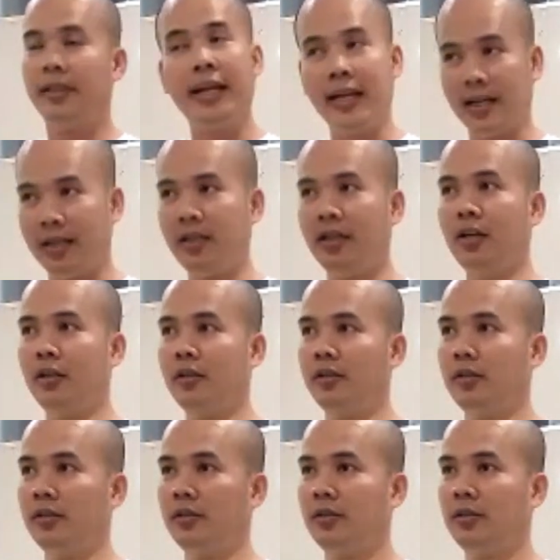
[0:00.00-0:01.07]
Đây là cơ hội.
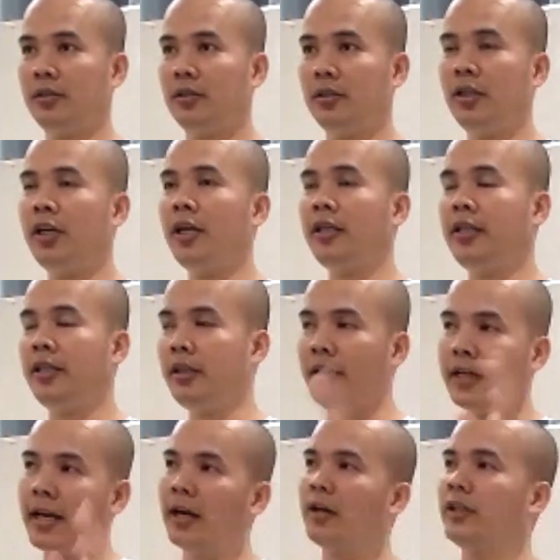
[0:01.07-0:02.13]
Cho nên chính
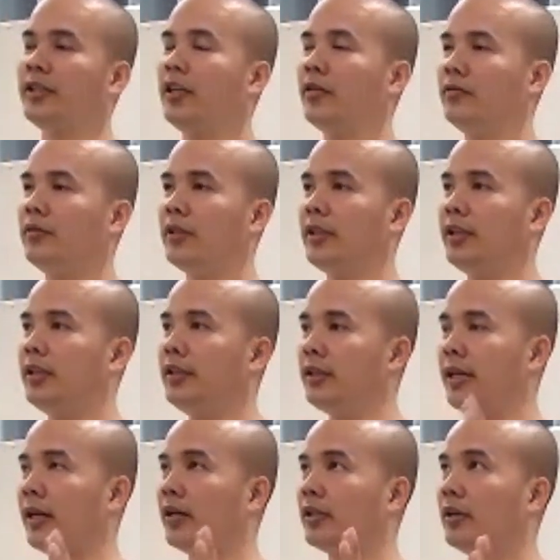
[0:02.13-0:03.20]
cái đại hội thành công và chính
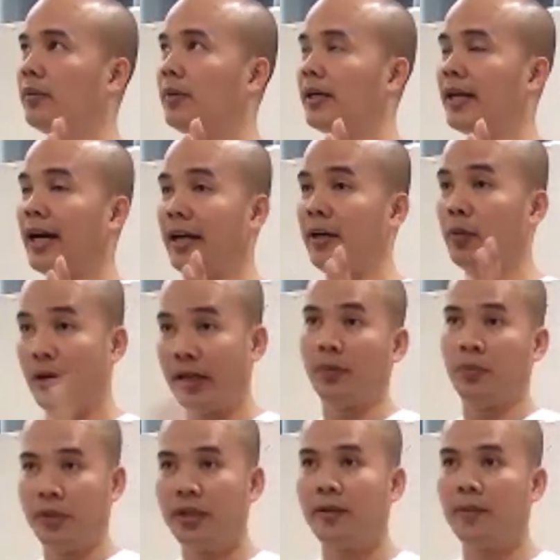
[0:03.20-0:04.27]
cái đại hội thành công là cái quan
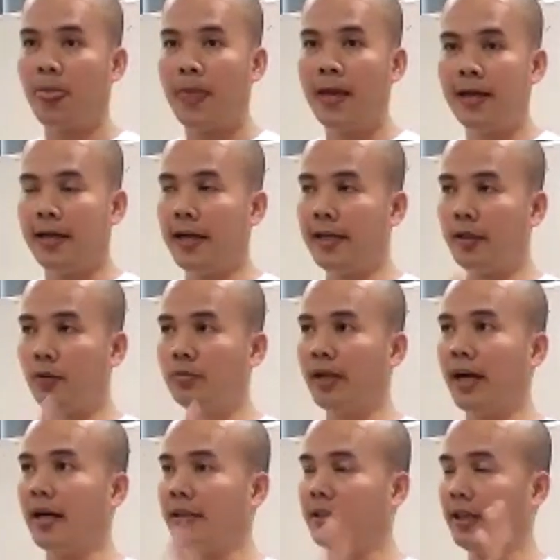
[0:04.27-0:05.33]
trọng nhất để chúng
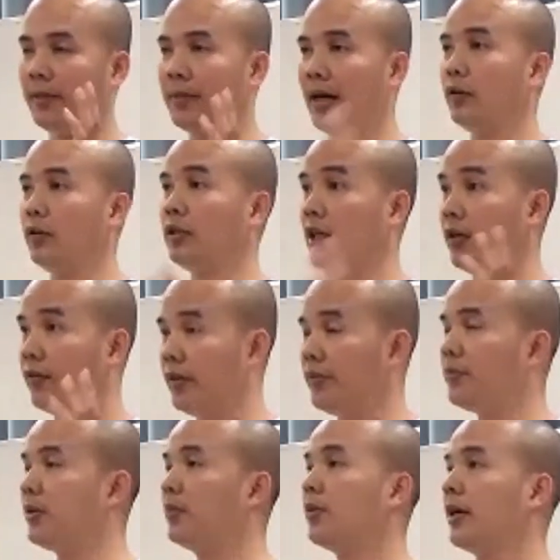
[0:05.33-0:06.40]
ta có thể bảo trợ và
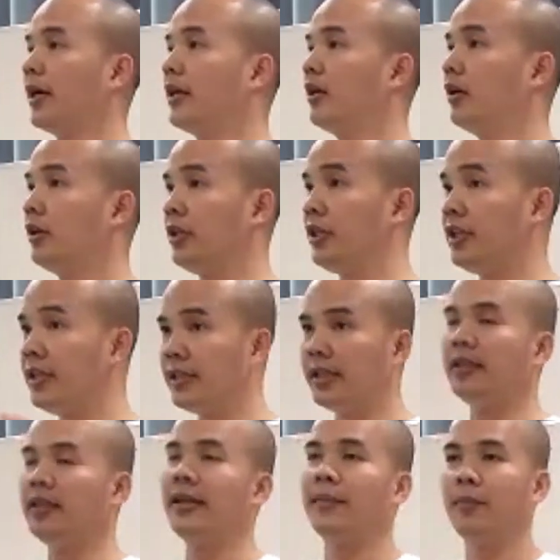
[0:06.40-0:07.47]
giúp cho một ai đó nhìn
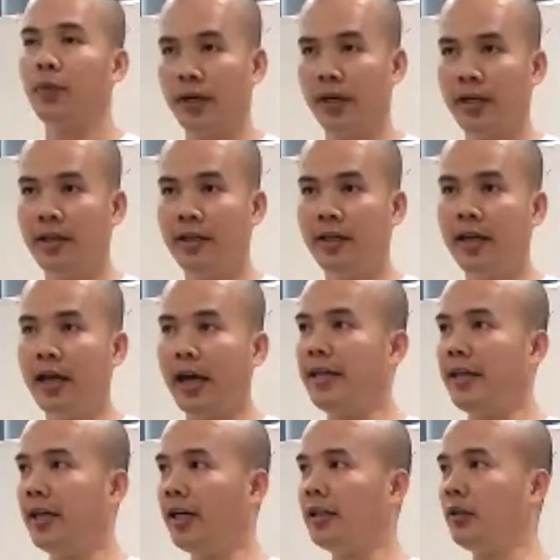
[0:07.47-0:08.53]
ra được Amway. Hãy
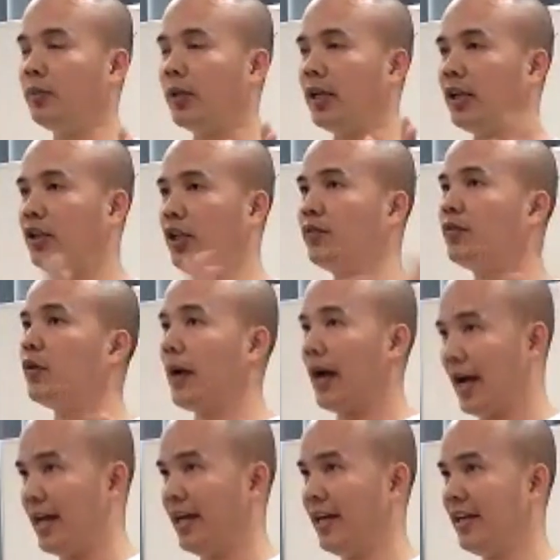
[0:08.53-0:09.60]
nhớ chúng ta đừng thuyết phục
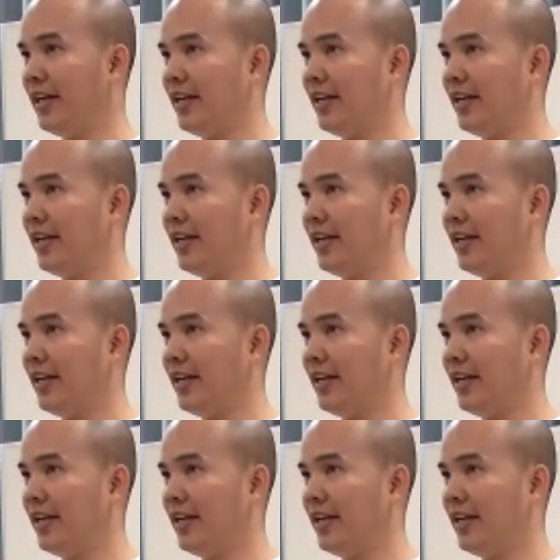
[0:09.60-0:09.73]
ai